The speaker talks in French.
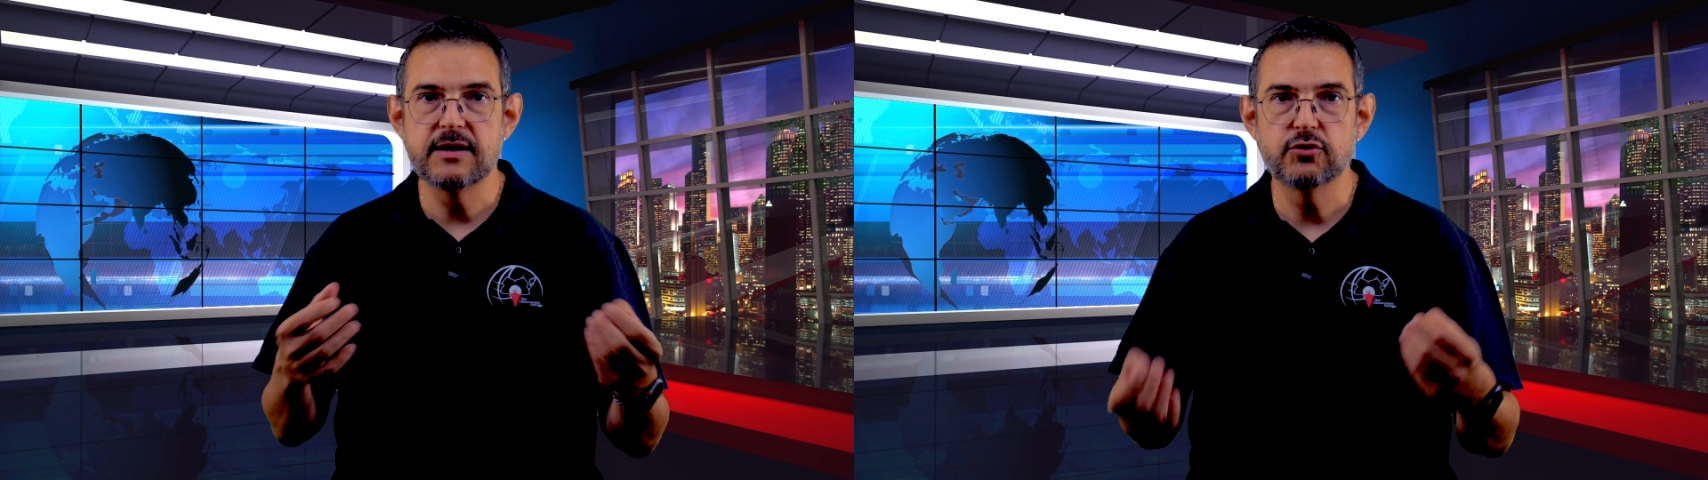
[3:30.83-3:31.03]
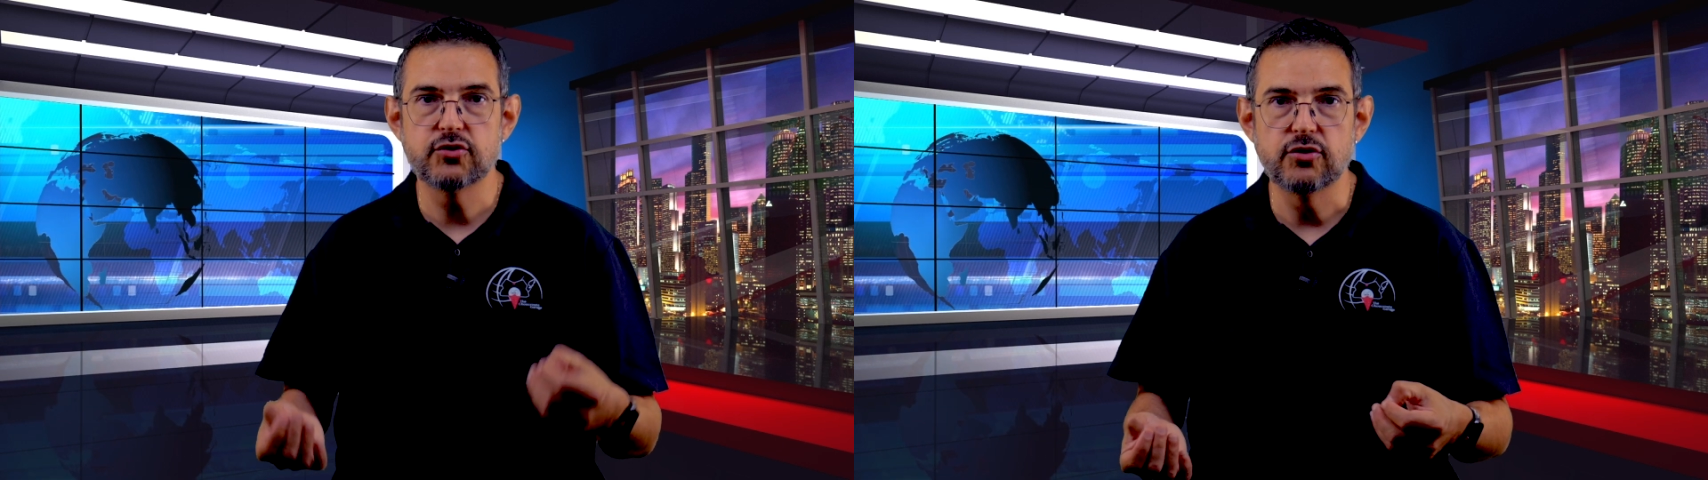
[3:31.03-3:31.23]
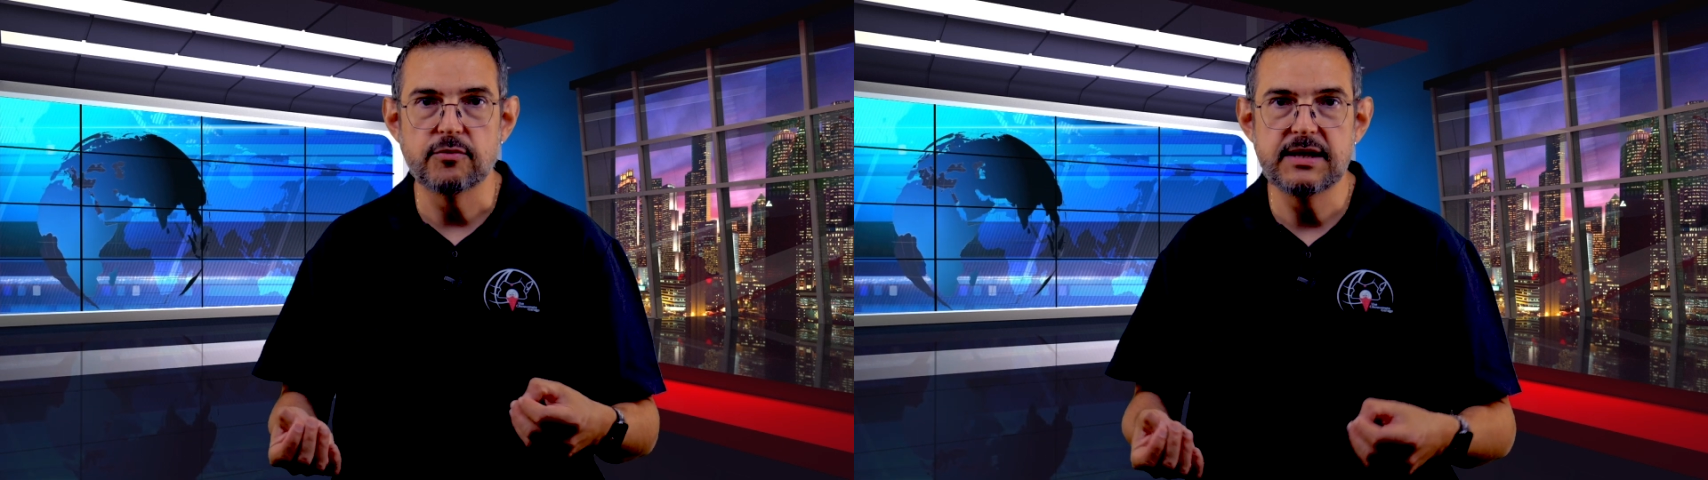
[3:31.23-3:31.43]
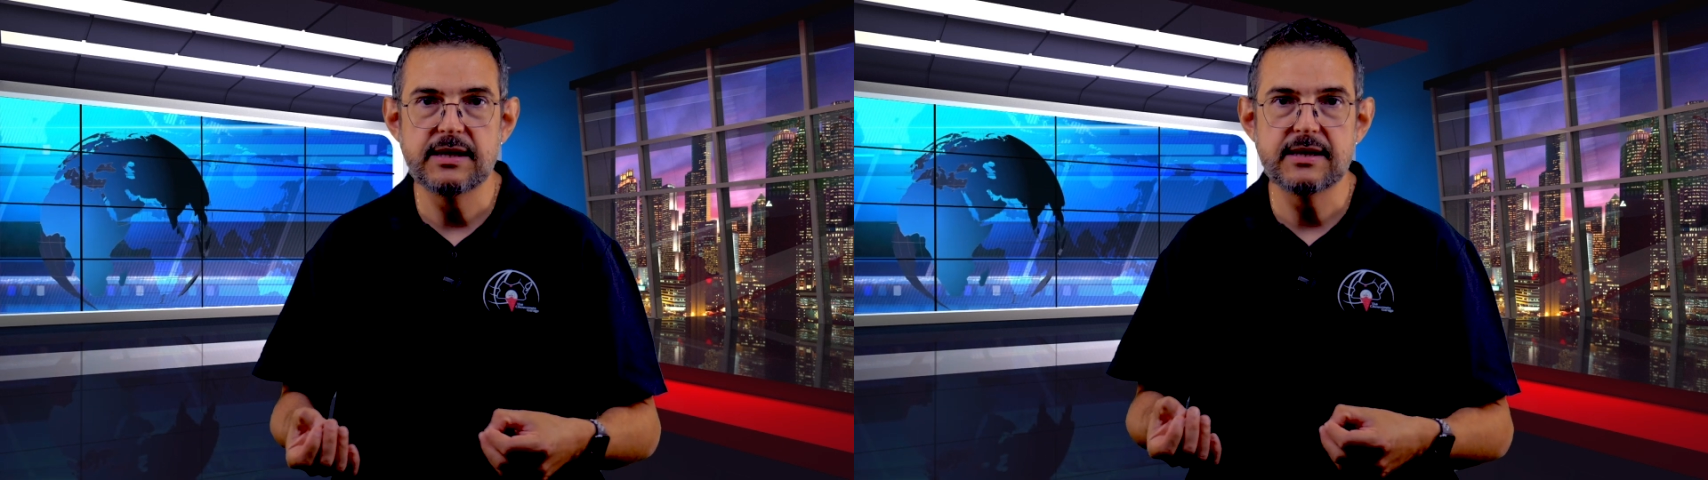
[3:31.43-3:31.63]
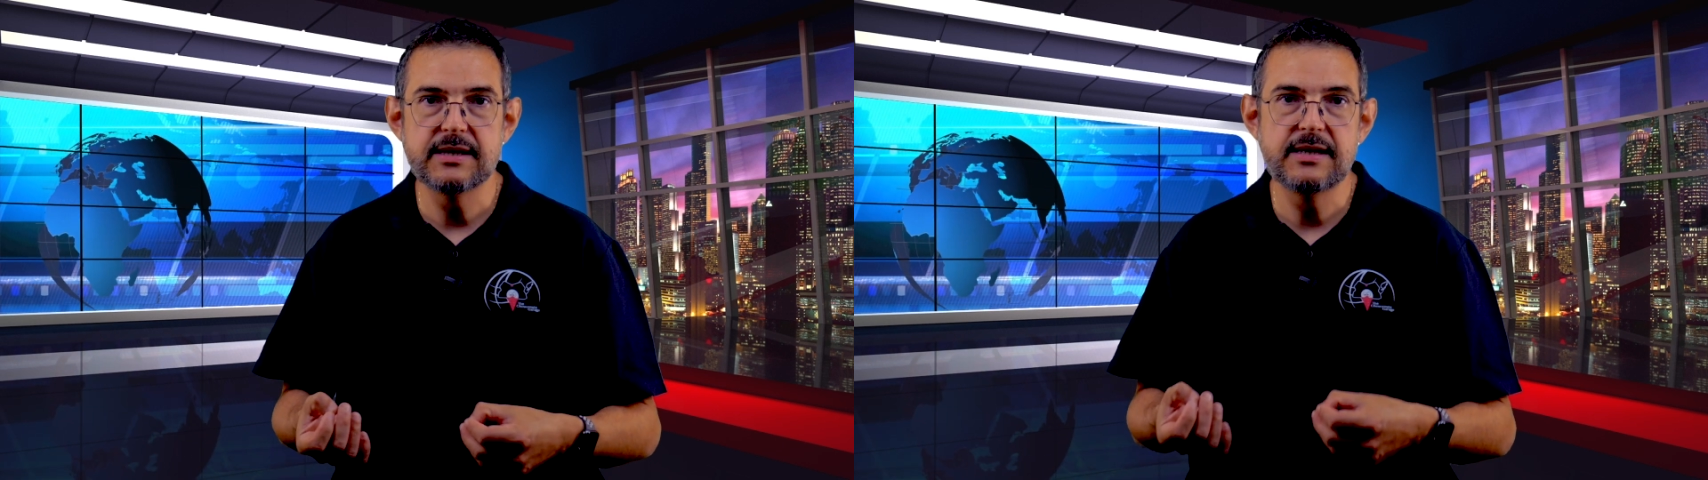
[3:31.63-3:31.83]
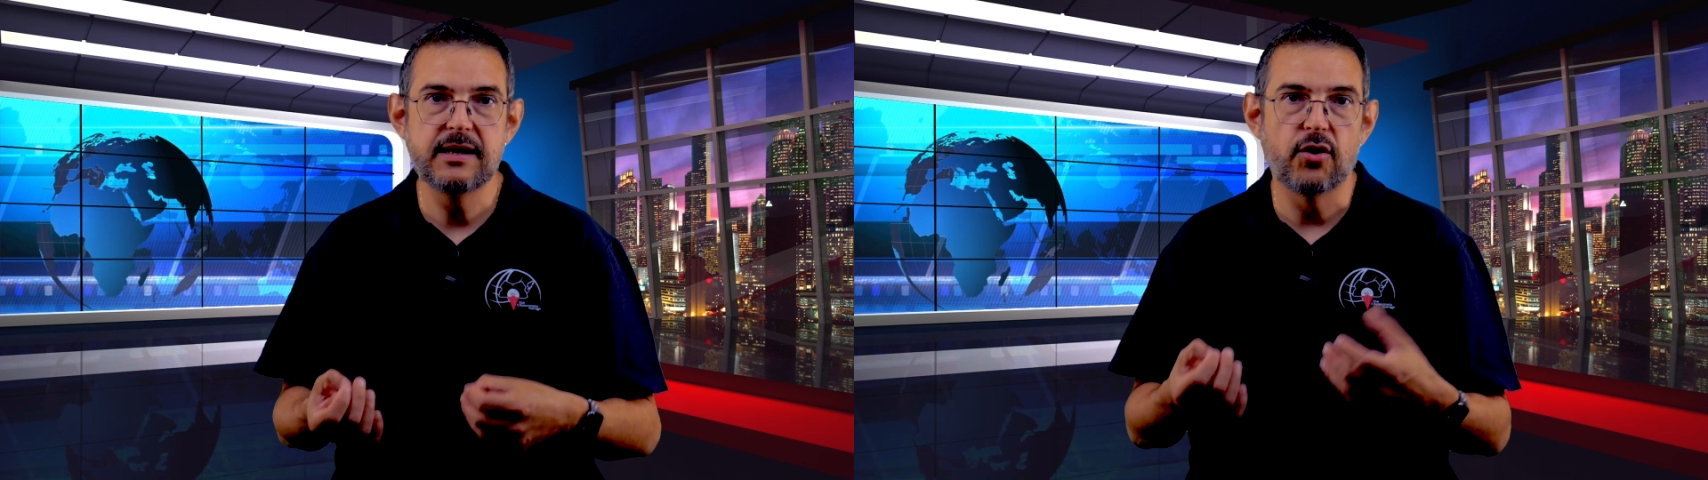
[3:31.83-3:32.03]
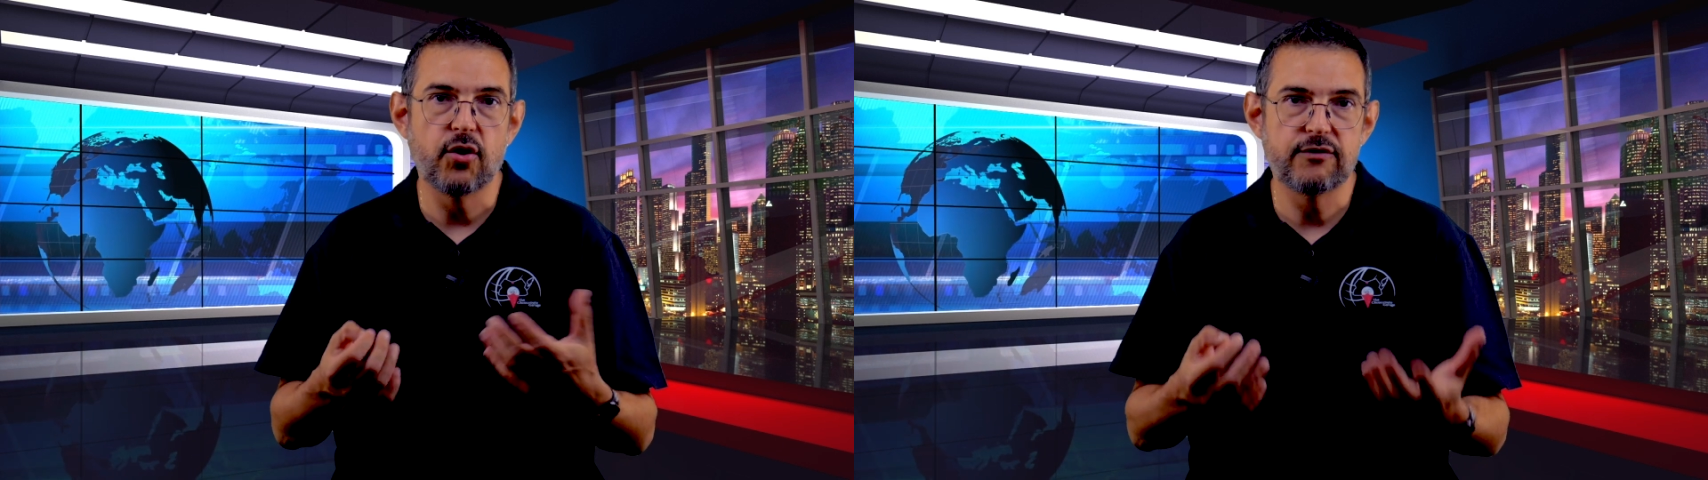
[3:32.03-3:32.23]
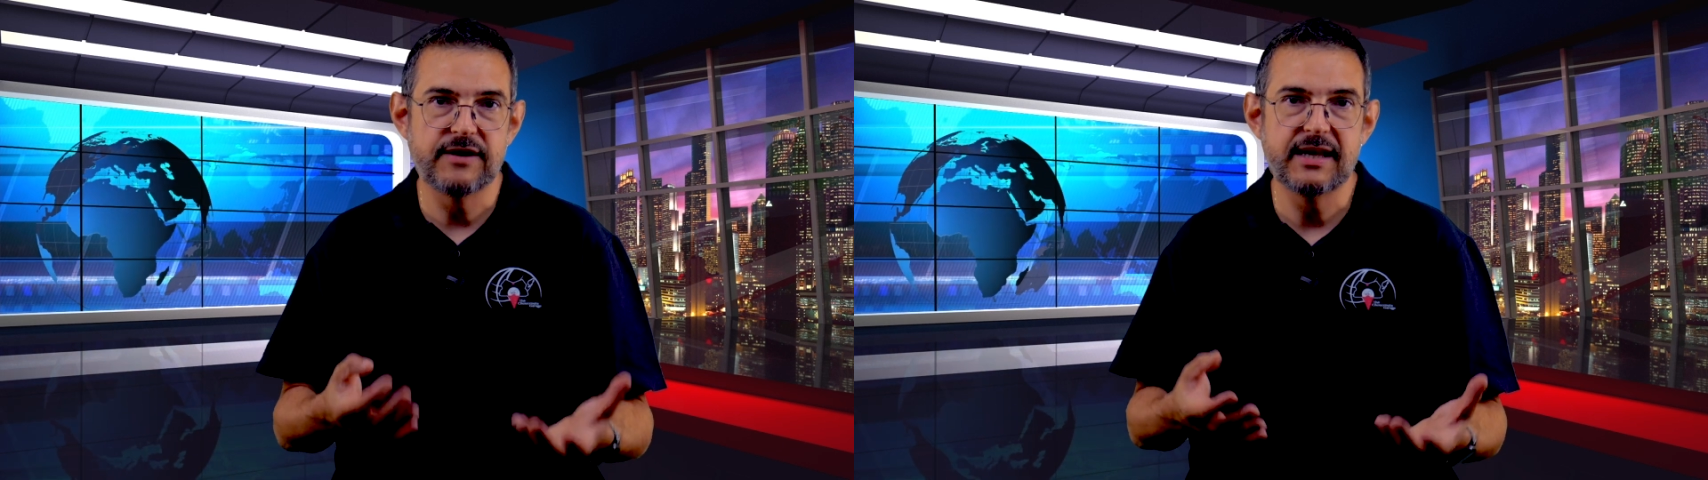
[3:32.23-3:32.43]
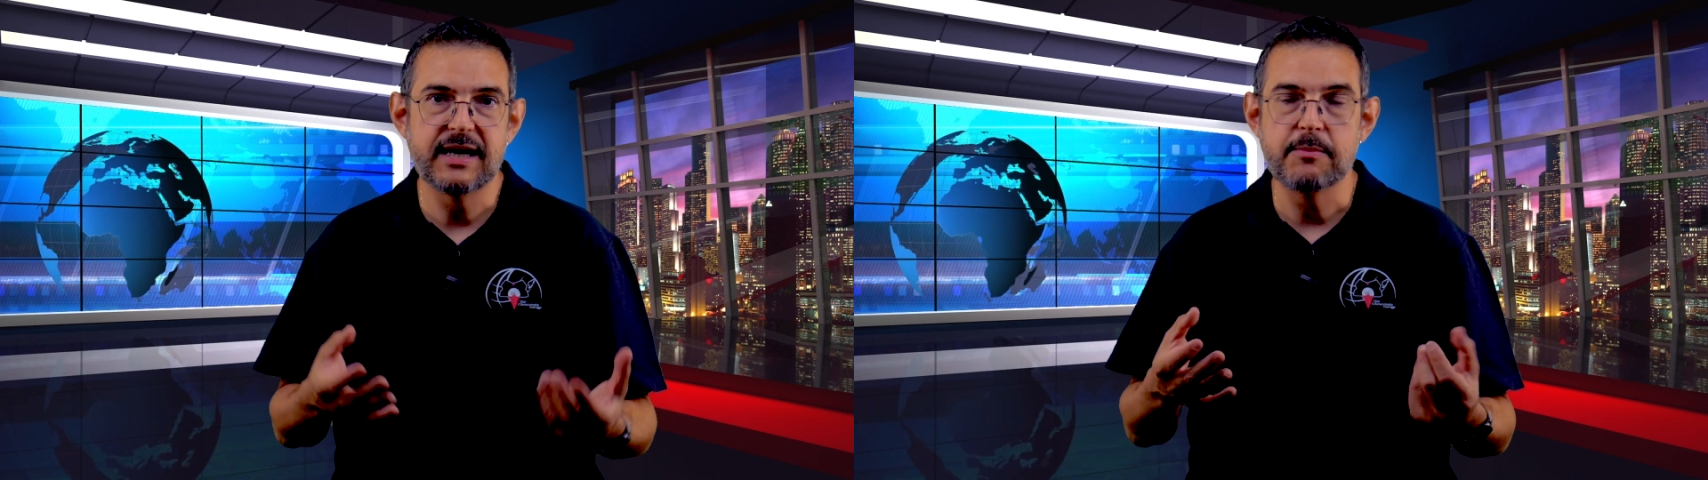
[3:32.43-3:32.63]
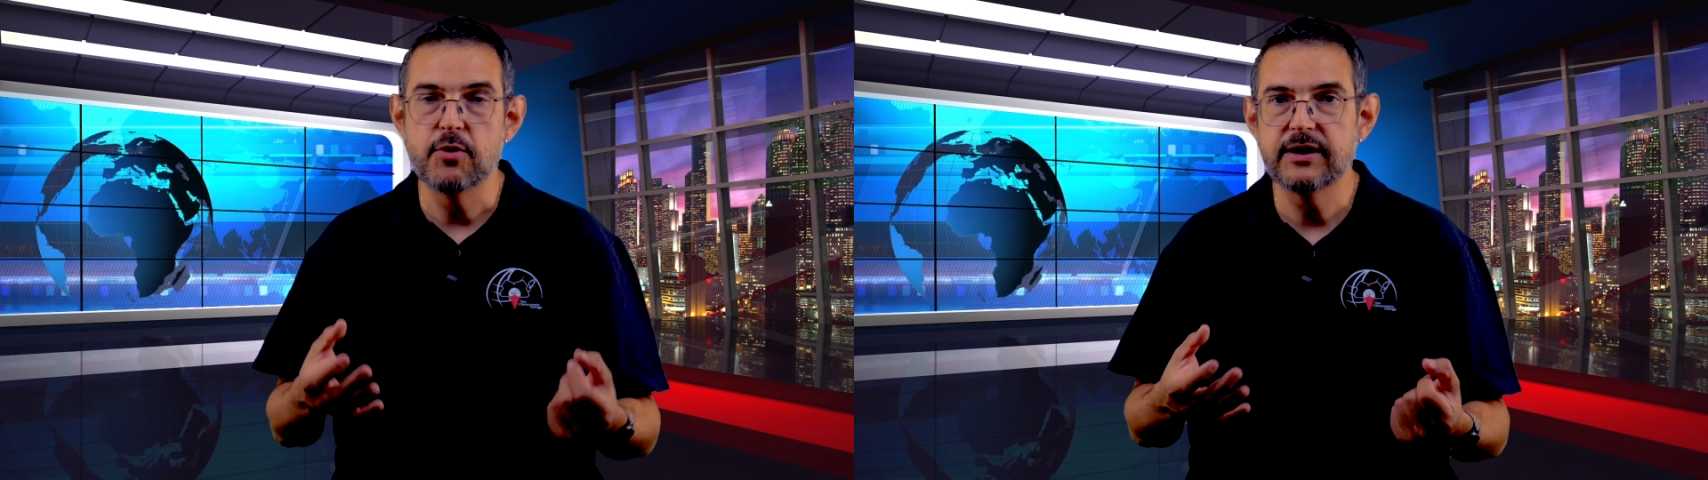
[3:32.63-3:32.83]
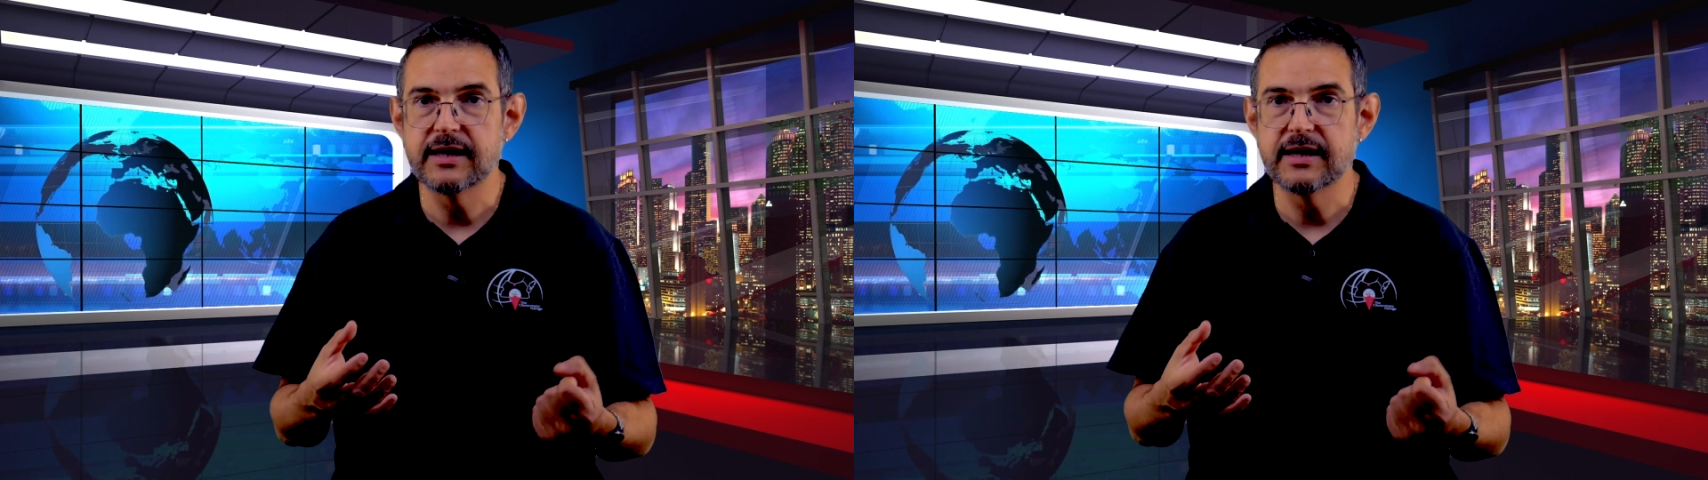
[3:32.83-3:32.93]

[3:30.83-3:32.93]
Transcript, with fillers: et autonomie qui reviennent à la mode